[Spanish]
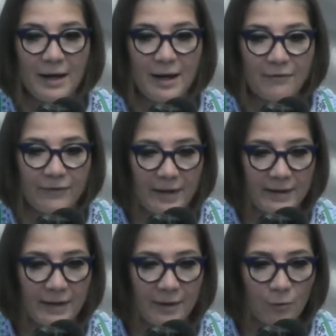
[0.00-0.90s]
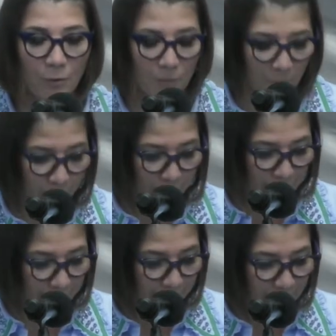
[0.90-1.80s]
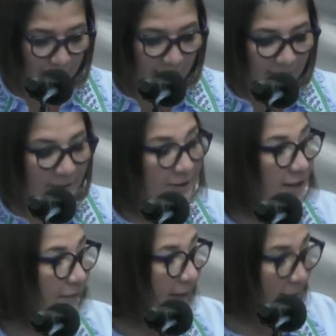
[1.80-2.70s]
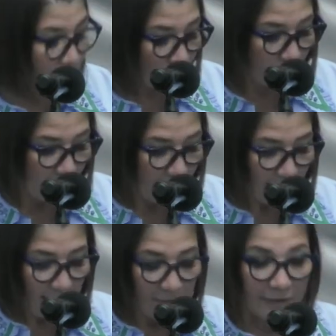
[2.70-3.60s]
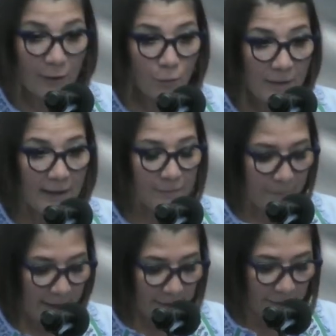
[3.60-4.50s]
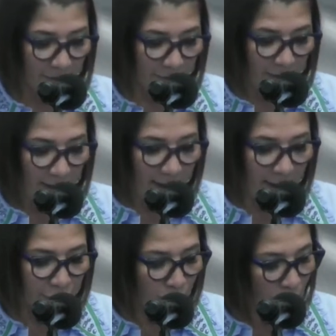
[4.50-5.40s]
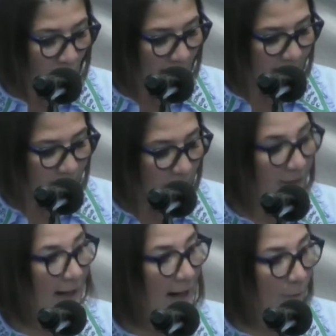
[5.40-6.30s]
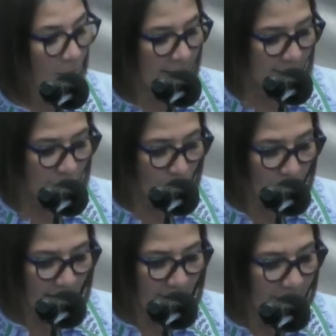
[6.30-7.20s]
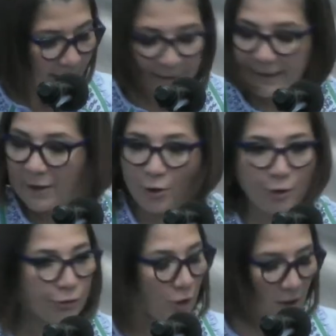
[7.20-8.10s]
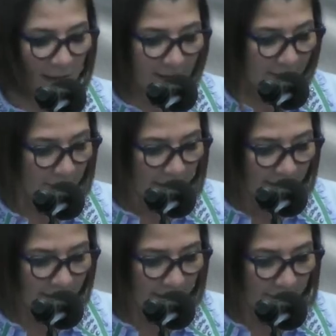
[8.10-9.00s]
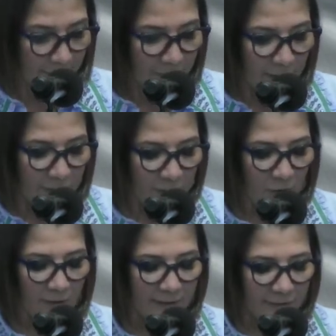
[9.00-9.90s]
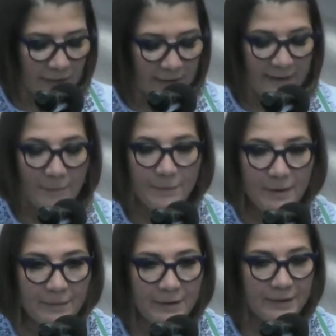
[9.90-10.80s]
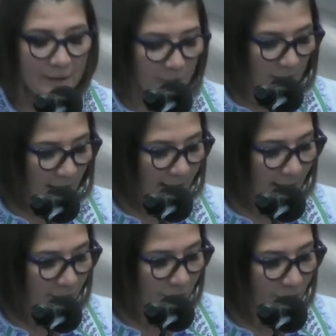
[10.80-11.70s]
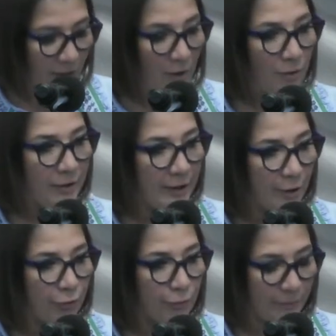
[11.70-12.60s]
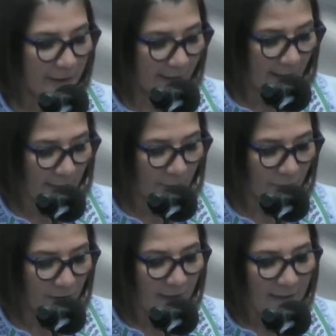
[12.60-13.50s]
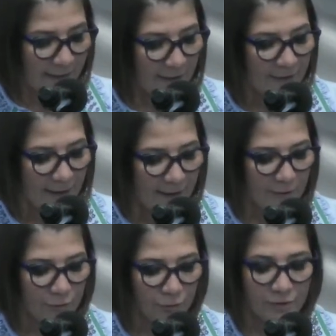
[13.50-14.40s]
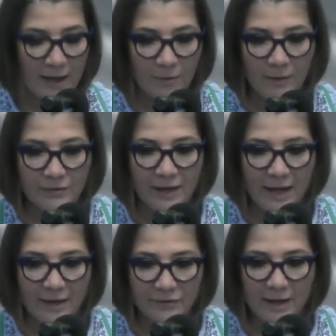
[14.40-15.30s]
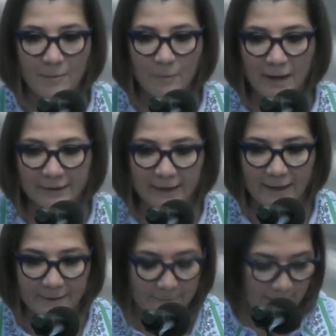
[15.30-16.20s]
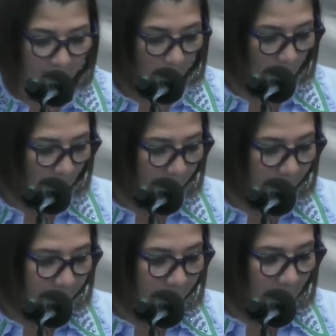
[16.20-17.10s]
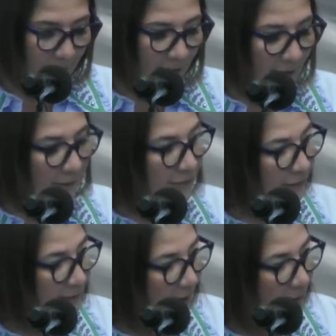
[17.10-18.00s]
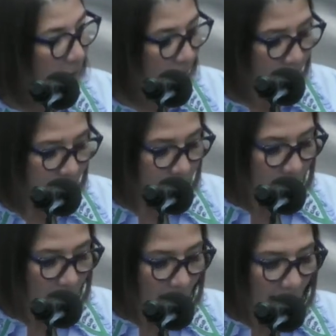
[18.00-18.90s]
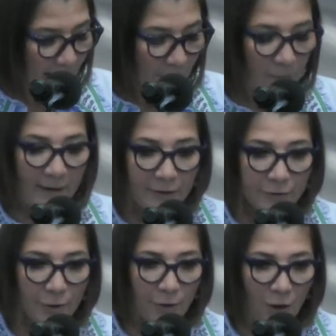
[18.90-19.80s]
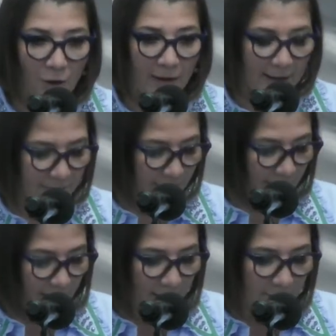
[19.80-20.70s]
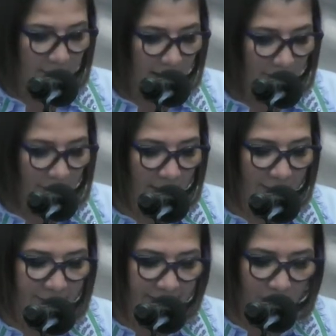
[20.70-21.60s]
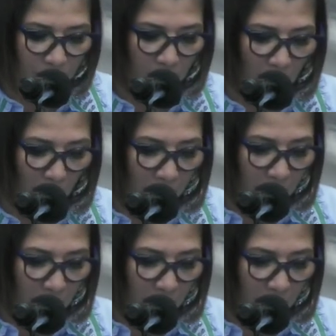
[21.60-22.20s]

la falla de Holbosch. Dicha fractura, según expertos, es un colector de agua de lluvias que no solo alimenta sino que es el que ha permitido la creación de los ríos subterráneos que drenan sus aguas hacia el mar Caribe. Citando a Roberto Rojas, miembro del Círculo